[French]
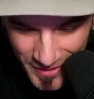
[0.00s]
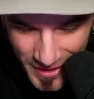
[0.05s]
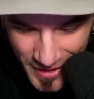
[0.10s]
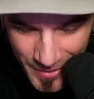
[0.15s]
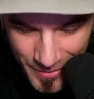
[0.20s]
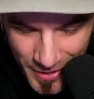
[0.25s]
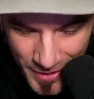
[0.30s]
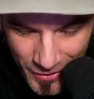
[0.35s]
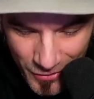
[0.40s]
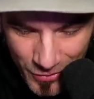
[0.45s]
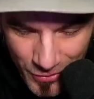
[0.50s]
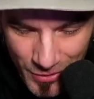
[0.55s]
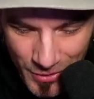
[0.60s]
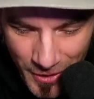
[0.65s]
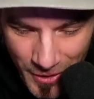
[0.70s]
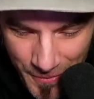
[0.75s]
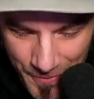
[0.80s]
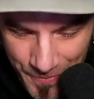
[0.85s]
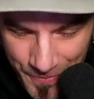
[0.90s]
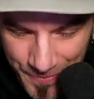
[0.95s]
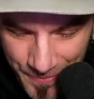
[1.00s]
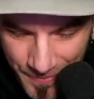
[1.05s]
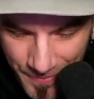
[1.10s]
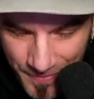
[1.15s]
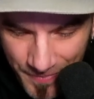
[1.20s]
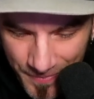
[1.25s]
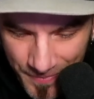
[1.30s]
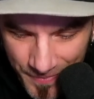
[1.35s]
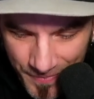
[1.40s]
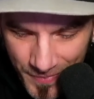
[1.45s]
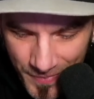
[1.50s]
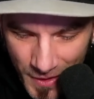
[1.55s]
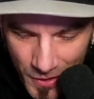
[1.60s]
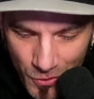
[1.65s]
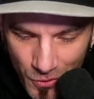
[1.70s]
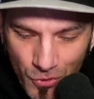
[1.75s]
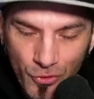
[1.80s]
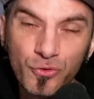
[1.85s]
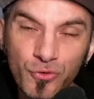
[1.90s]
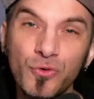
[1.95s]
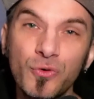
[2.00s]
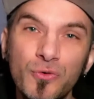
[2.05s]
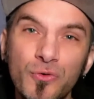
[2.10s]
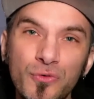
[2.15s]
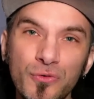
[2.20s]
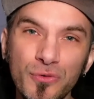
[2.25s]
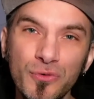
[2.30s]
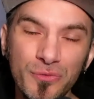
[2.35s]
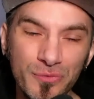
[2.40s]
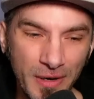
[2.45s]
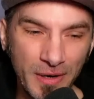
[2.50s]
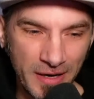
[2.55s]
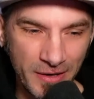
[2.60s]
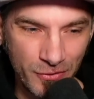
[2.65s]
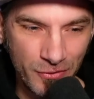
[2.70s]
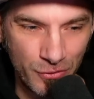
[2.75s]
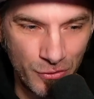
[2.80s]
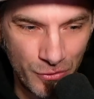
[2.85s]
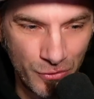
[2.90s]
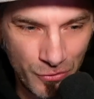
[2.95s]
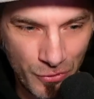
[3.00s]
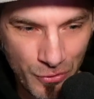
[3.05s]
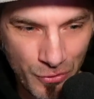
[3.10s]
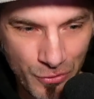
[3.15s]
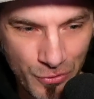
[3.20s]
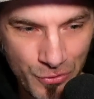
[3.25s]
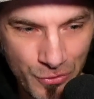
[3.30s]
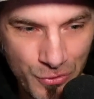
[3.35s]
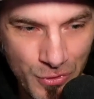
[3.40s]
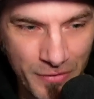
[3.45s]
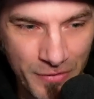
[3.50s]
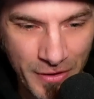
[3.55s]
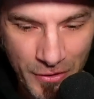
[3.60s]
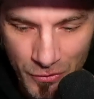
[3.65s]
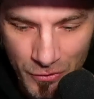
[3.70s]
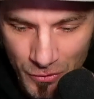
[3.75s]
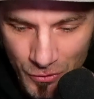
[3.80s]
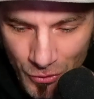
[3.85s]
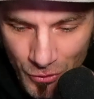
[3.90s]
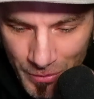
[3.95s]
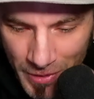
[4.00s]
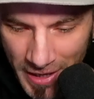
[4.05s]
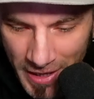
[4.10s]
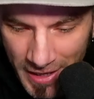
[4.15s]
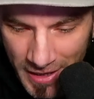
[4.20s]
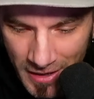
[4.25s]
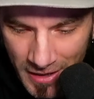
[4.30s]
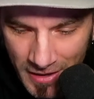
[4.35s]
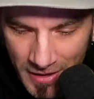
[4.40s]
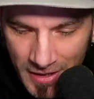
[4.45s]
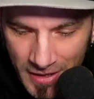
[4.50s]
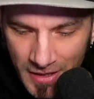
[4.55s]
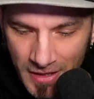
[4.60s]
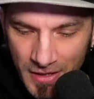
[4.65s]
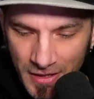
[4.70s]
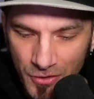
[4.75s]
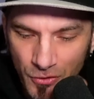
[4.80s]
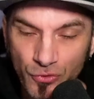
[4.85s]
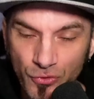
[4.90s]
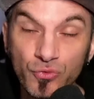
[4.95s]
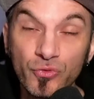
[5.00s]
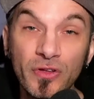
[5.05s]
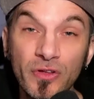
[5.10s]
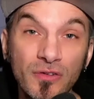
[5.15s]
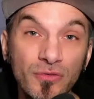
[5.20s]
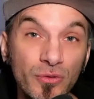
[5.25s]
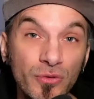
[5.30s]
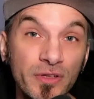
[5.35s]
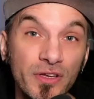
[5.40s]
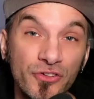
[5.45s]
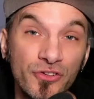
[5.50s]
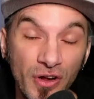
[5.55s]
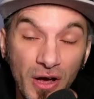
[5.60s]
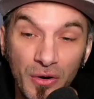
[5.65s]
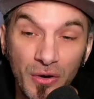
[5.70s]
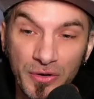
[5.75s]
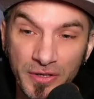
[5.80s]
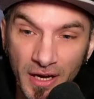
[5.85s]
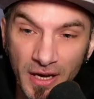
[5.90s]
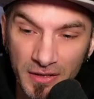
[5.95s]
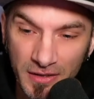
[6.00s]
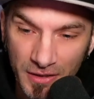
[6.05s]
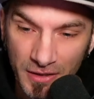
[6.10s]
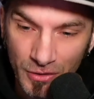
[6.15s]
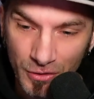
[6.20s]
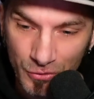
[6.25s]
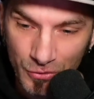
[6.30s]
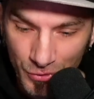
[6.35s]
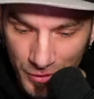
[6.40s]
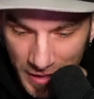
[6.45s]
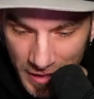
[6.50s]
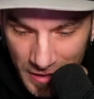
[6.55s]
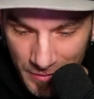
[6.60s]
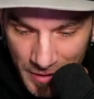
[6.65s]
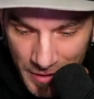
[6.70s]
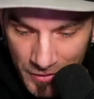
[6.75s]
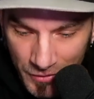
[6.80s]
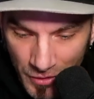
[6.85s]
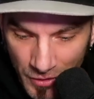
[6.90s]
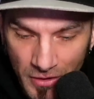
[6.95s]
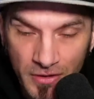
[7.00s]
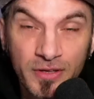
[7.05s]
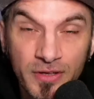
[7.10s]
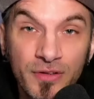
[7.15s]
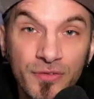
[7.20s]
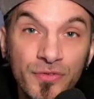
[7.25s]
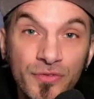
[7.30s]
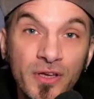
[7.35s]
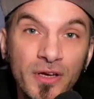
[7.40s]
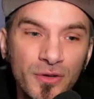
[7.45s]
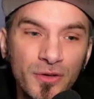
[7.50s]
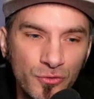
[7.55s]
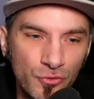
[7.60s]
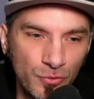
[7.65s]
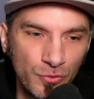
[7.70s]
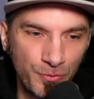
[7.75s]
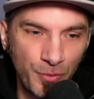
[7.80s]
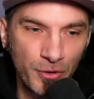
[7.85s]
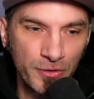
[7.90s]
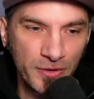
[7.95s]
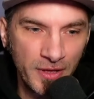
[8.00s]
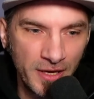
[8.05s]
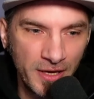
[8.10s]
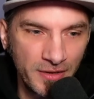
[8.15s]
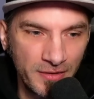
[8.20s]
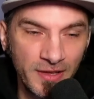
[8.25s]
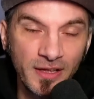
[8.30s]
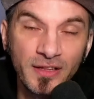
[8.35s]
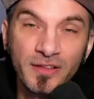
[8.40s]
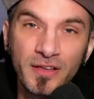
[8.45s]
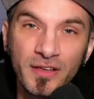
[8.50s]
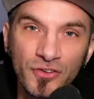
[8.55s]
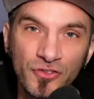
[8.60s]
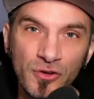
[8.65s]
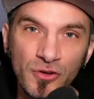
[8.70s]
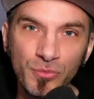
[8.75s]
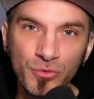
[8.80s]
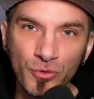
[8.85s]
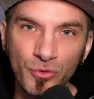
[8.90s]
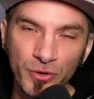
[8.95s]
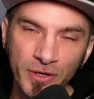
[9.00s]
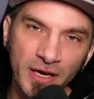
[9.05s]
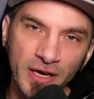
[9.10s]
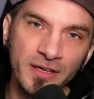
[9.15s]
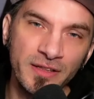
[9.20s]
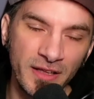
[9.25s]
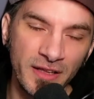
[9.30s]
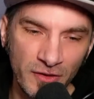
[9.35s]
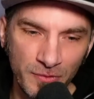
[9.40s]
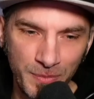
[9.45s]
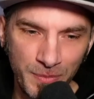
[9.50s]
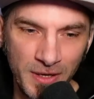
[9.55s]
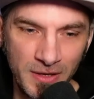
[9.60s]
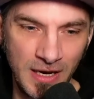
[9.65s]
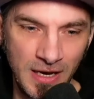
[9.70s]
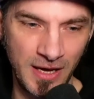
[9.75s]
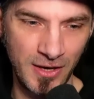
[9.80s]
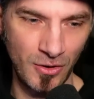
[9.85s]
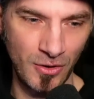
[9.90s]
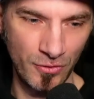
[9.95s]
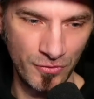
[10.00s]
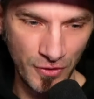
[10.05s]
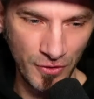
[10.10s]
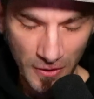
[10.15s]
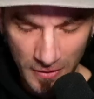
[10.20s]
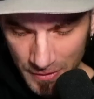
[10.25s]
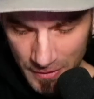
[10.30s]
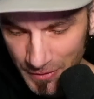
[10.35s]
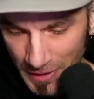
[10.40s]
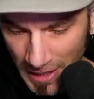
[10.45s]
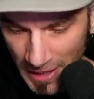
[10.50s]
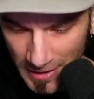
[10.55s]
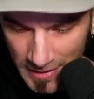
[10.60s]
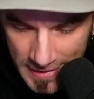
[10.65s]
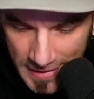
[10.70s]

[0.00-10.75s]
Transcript: et bien sûr, le Goku, hein, ce, Goku avec son ombrelle, que nous avons déjà en carte hein, dans Dokkan Battle, qui vient du portail Tenkashi Budoka, n'est-ce pas, de l'arc-enfant, voilà.